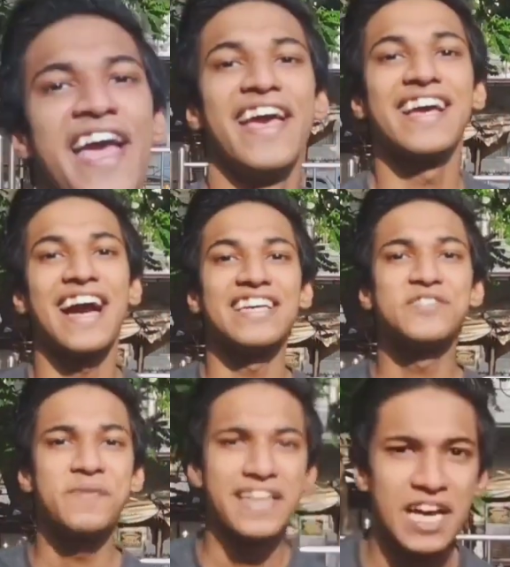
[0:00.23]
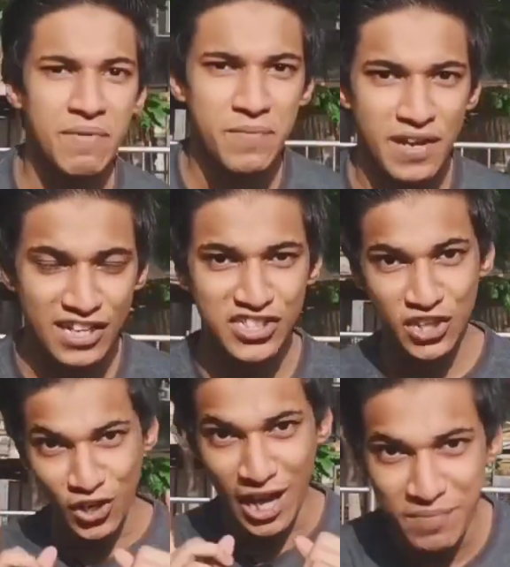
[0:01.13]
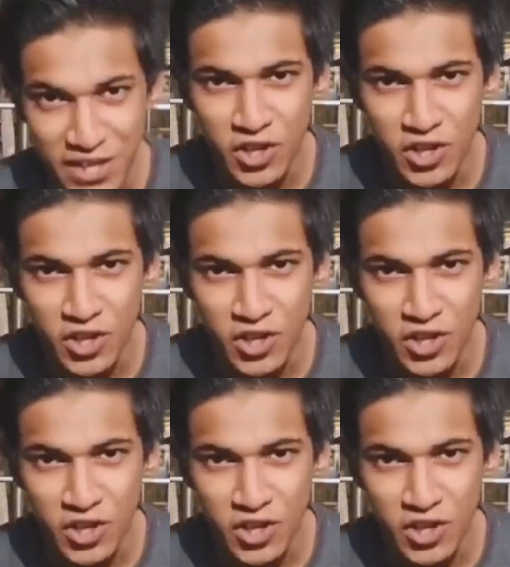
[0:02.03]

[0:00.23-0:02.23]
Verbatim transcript: हे hey गाइस मेरा नाम है इमरान शेख और आप देख